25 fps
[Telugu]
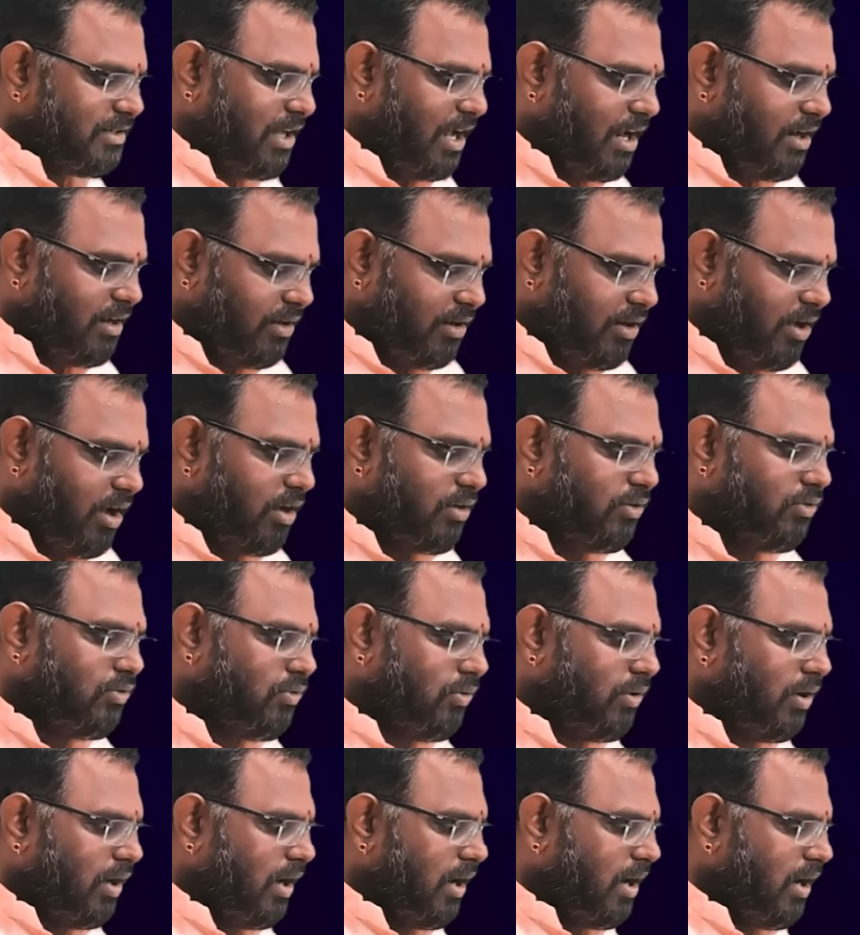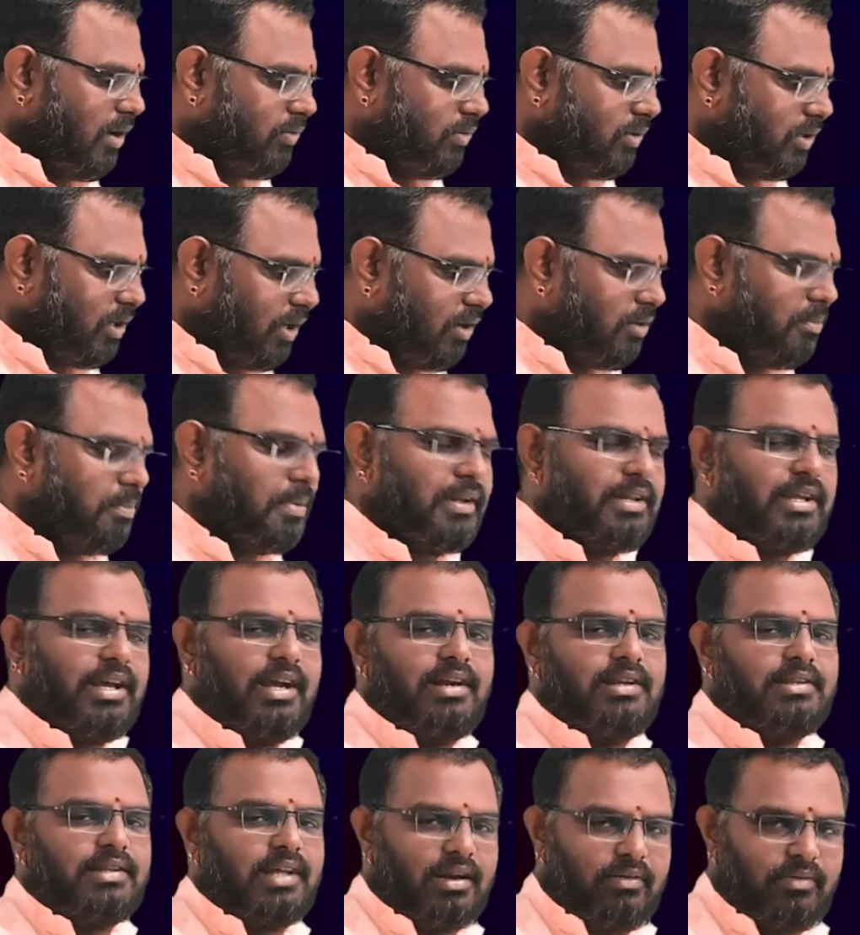స్థానంలో అనుకూలంగా ఉంటారు
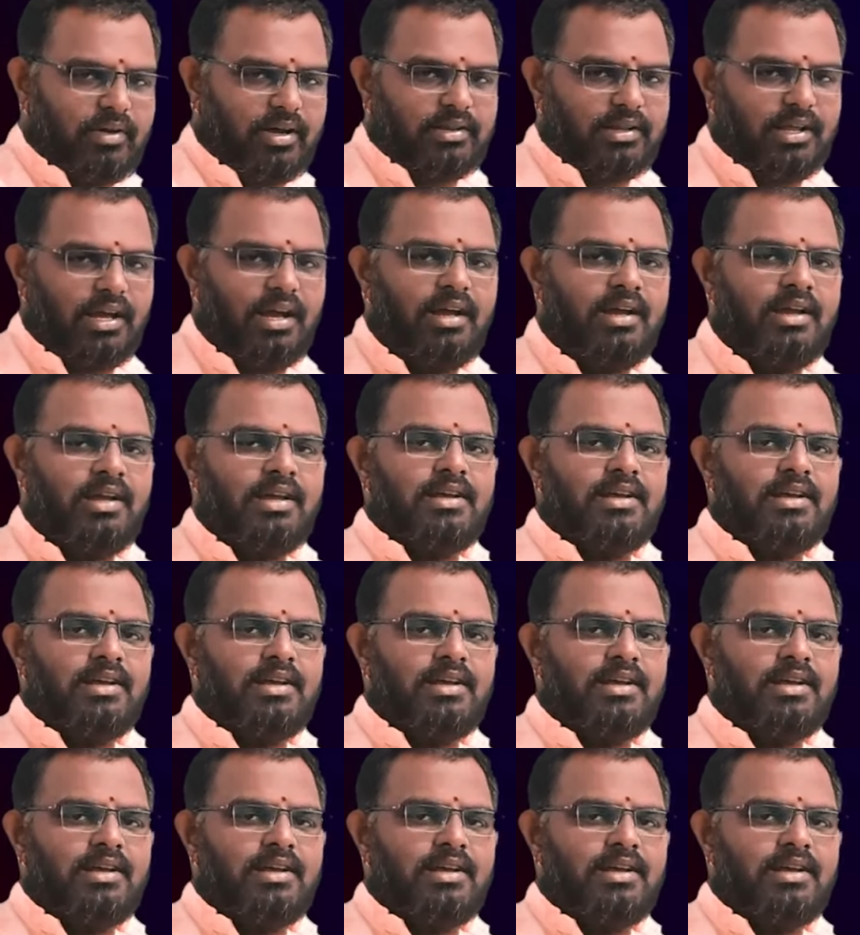పదిహేడు తర్వాత